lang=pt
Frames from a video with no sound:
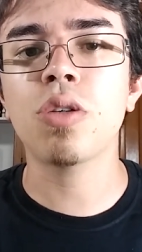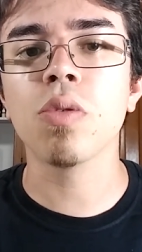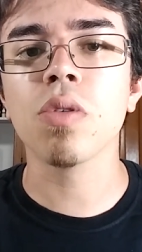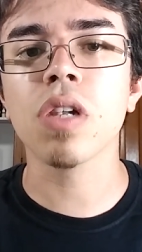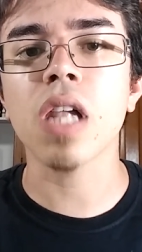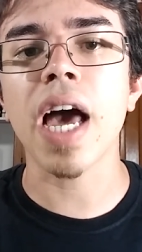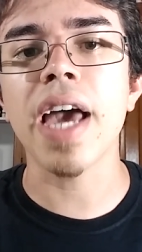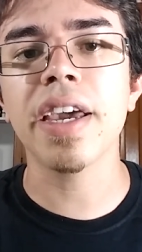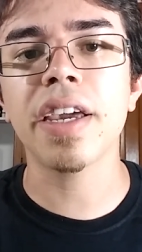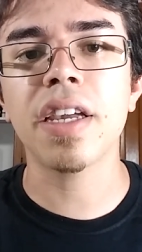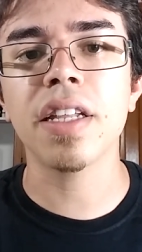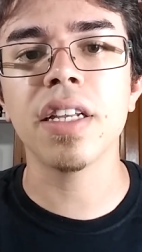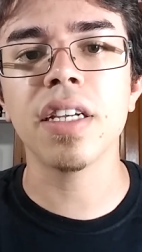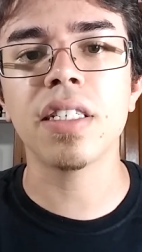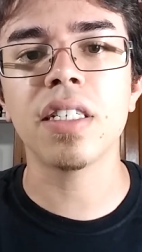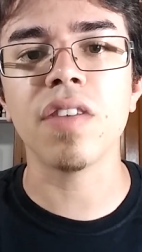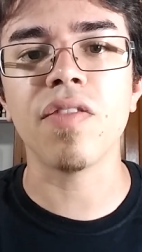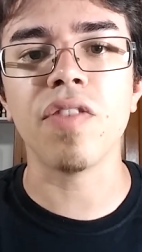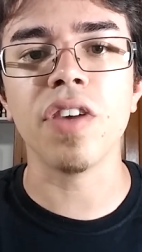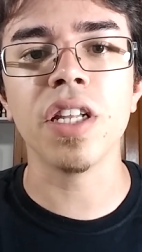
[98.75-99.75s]
deixe um
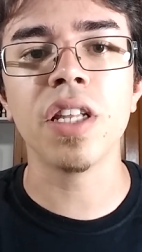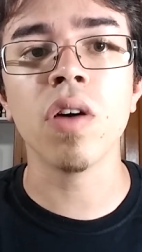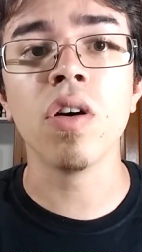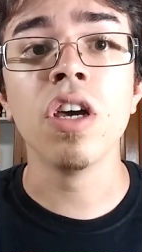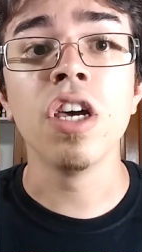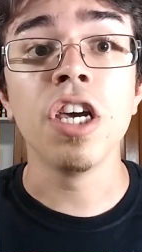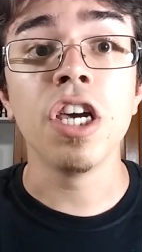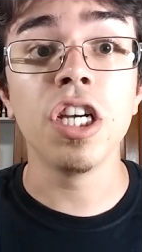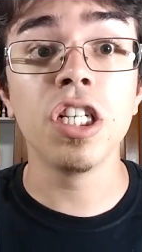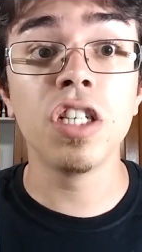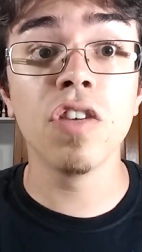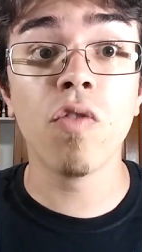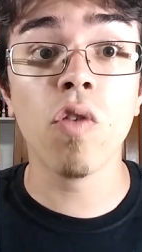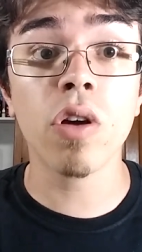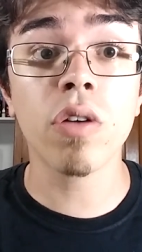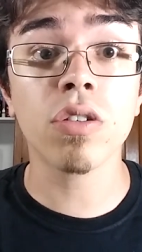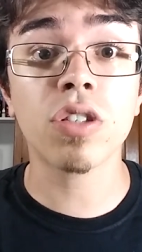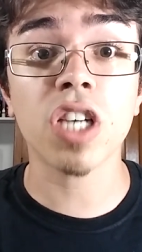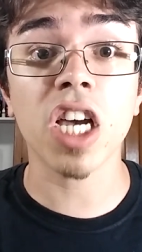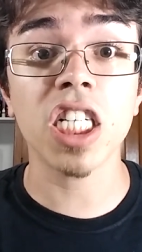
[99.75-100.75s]
like nesse vídeo
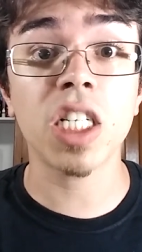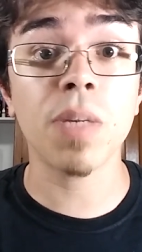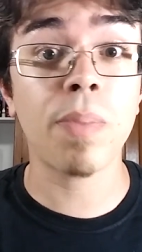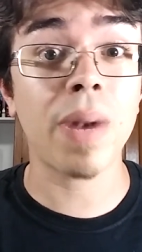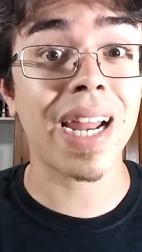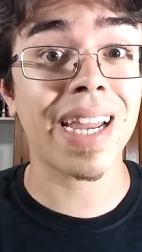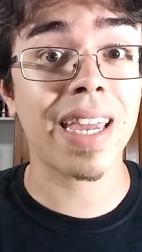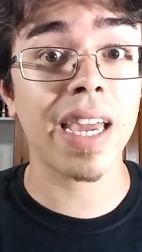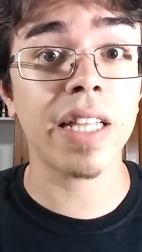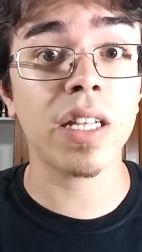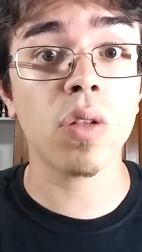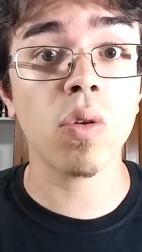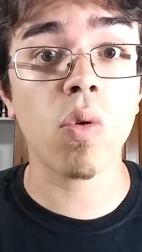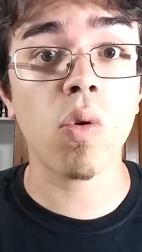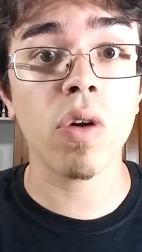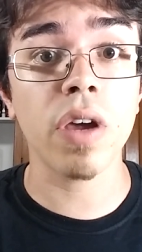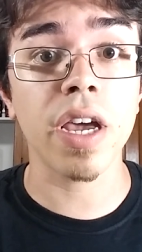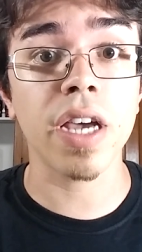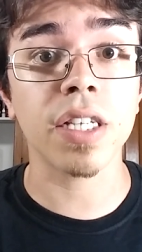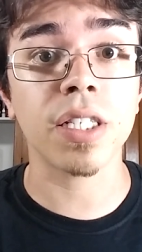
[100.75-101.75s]
e divulgue o site para
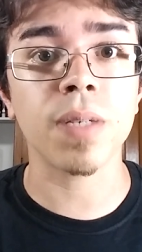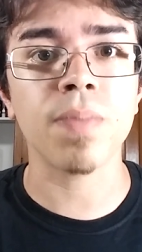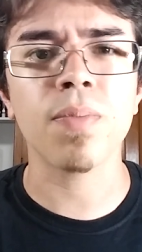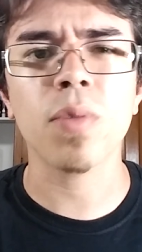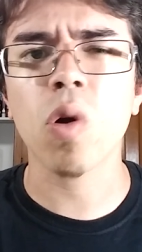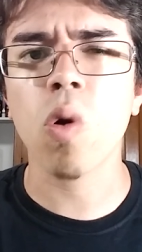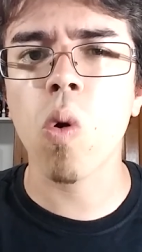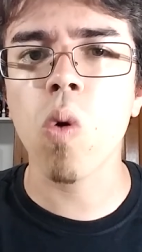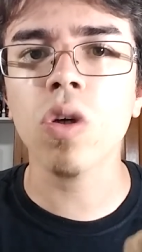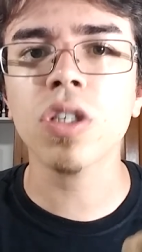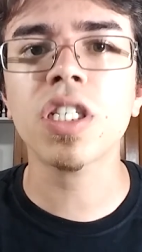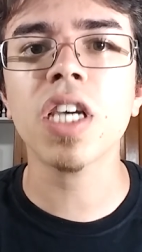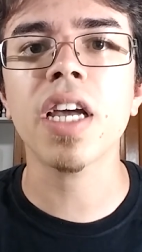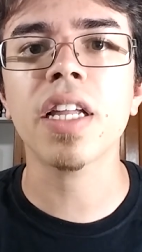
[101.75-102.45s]
quem ainda não conhece.